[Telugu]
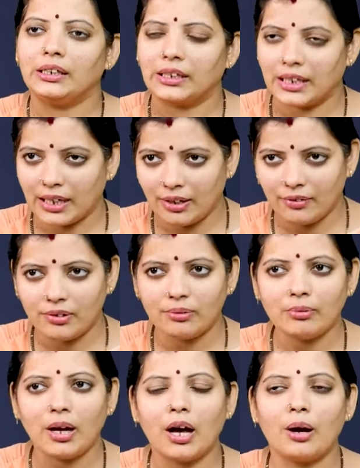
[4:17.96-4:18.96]
ఇది
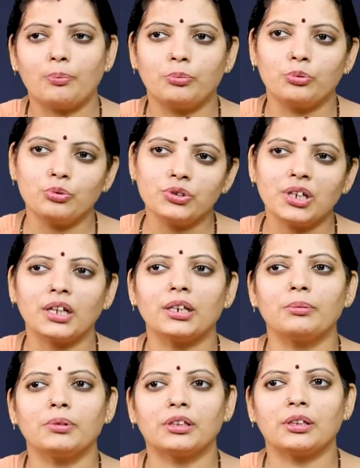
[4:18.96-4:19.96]
కేవలం ఆ పూజా
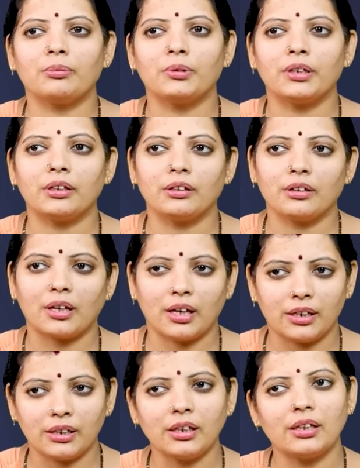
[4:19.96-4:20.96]
నిమిత్తమై
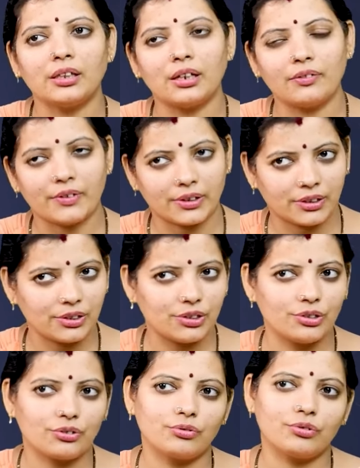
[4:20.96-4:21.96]
కానీ ఏదైనా వ్రతం
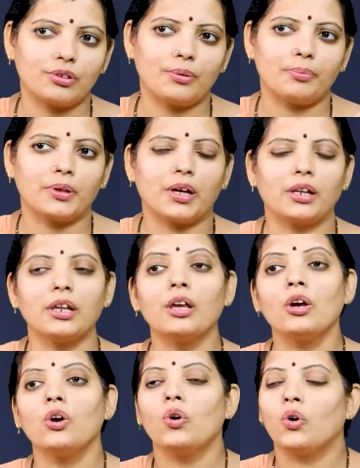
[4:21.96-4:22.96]
చేసుకుంటున్నప్పుడు కానీ
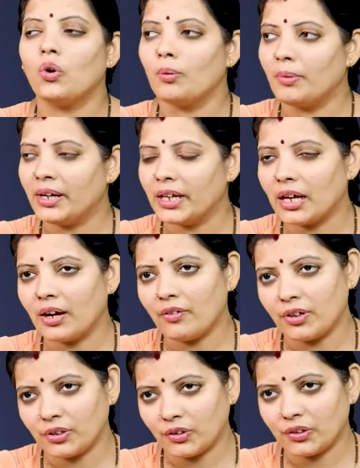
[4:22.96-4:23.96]
ఓ మడిగా
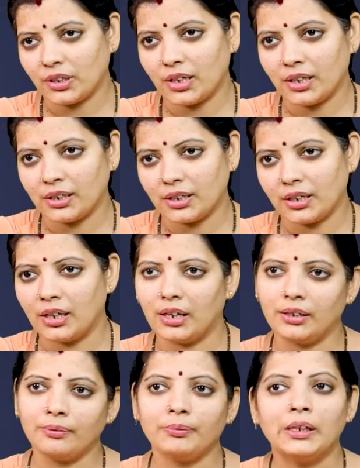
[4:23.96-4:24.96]
వంట వండడానికి
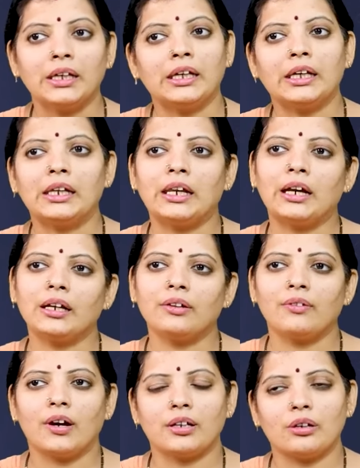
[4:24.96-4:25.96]
కానీ
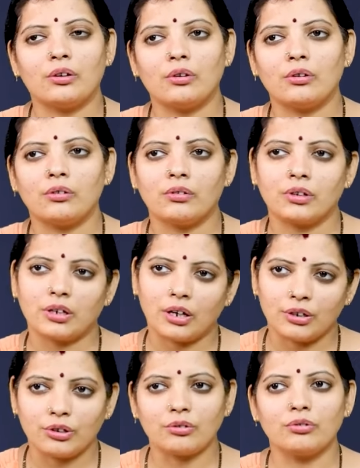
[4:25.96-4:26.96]
ఇలాంటి వాటిల్లో
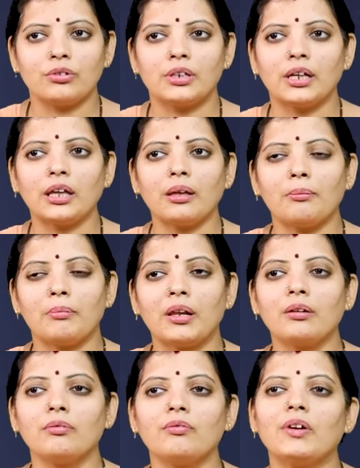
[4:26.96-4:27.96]
కట్టుకుంటే
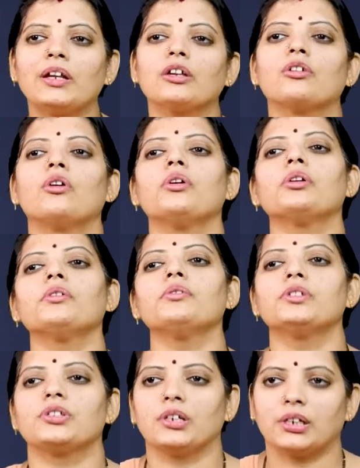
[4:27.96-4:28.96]
మనం వాటికి గౌరవం
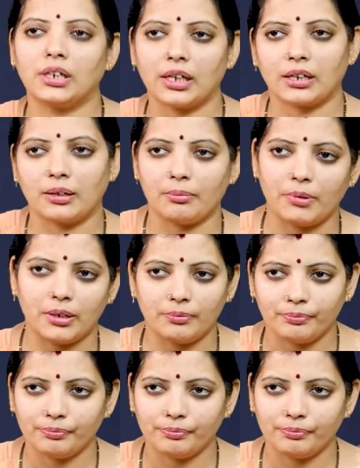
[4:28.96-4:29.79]
ఇచ్చినట్లు లెక్కమ్మ